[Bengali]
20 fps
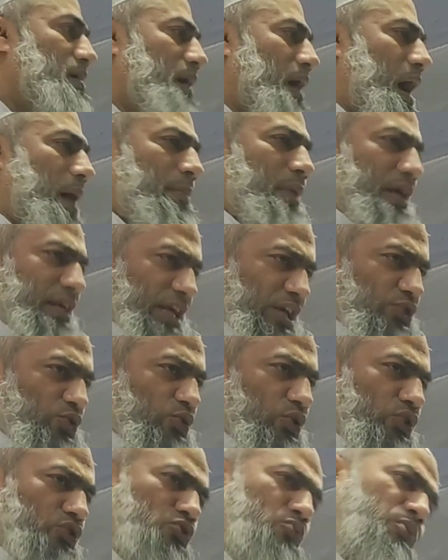আমরা কিছু
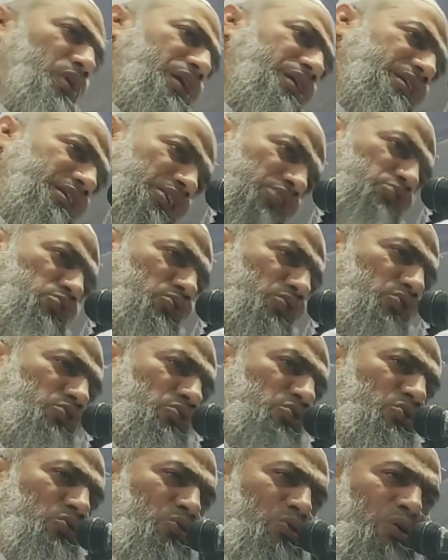কিছু বলেন কিছু
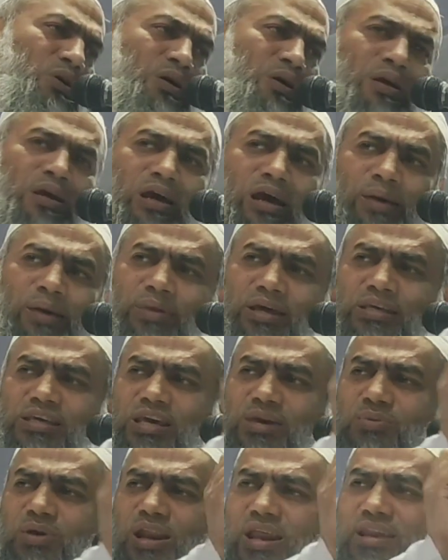কিছু আমরা কি
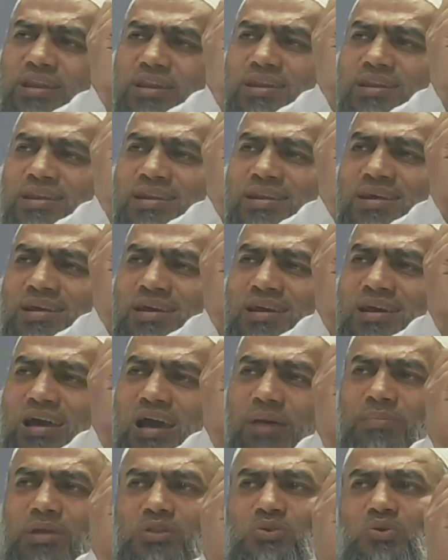বলেন
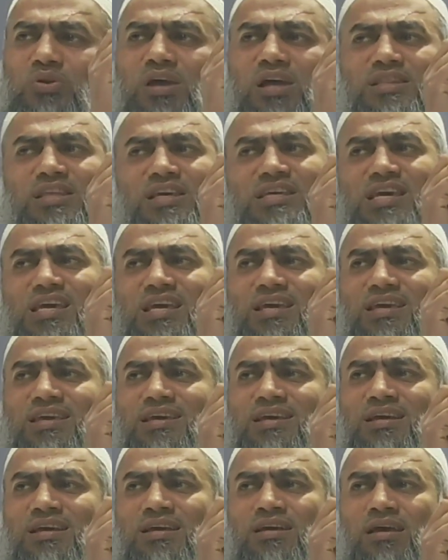আমরা দুনিয়াতে কি
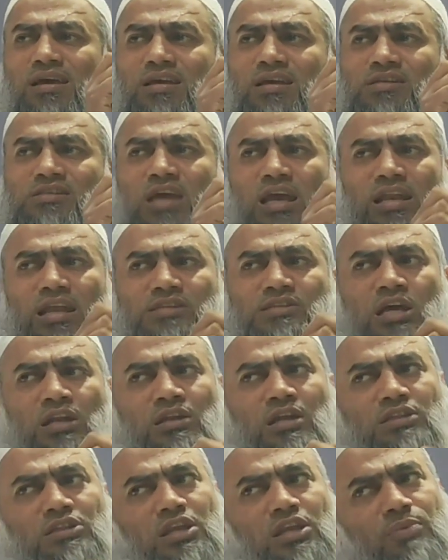ইনশাল্লাহ
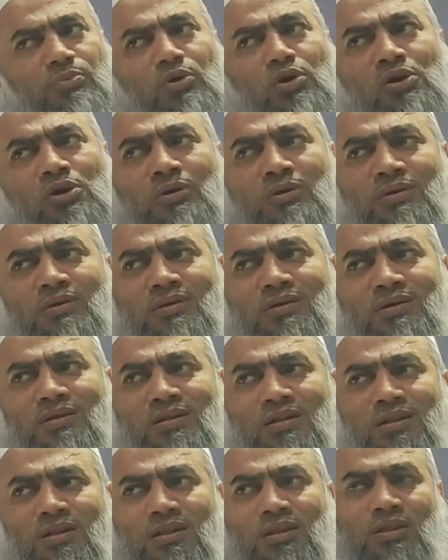জান্নাতে নিব
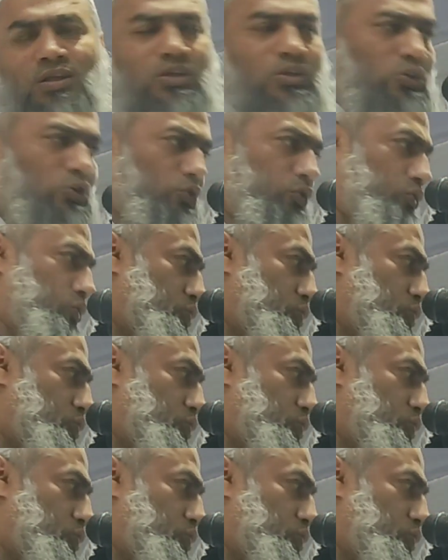শুধু